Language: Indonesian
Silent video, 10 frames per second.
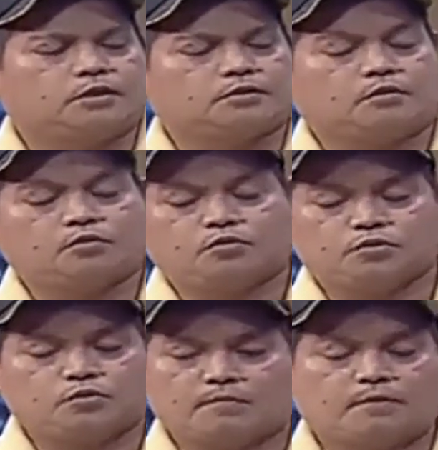17
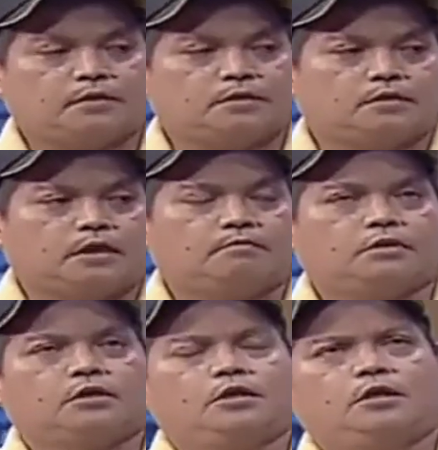tahun itu sudah paling
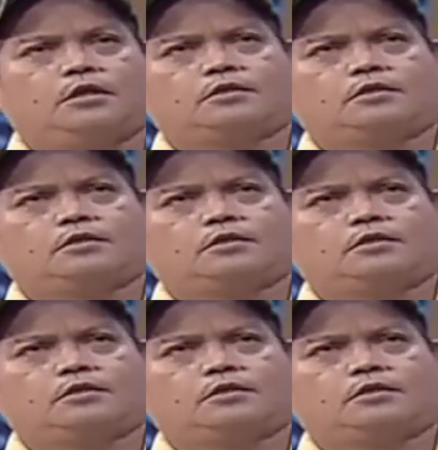lambat